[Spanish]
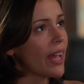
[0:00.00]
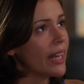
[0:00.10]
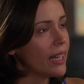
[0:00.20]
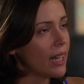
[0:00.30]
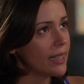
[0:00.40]

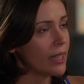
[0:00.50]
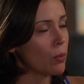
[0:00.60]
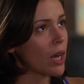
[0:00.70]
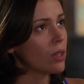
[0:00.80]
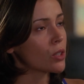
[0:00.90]
¿Tienes
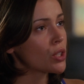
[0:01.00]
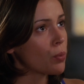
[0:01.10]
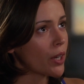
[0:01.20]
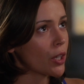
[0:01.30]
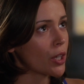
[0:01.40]
idea de qué
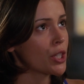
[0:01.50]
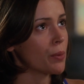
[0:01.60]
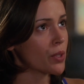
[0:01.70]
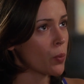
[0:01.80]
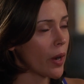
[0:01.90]
color era el
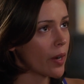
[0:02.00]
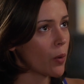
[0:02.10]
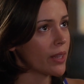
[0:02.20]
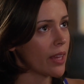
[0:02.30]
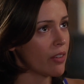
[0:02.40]
suéter que
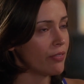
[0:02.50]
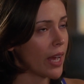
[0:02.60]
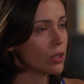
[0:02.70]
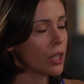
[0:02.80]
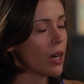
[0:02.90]
traía
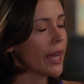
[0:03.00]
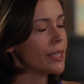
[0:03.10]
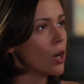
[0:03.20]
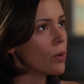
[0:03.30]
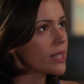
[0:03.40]
cuando le
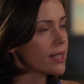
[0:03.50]
encontraron?